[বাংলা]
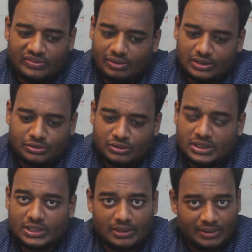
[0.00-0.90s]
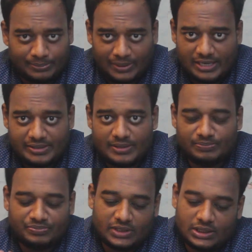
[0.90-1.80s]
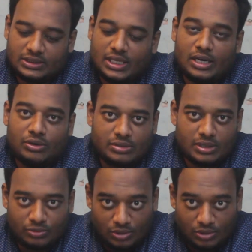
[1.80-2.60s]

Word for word: ফার্স্ট হচ্ছে প্রাইস সেকেন্ড হচ্ছে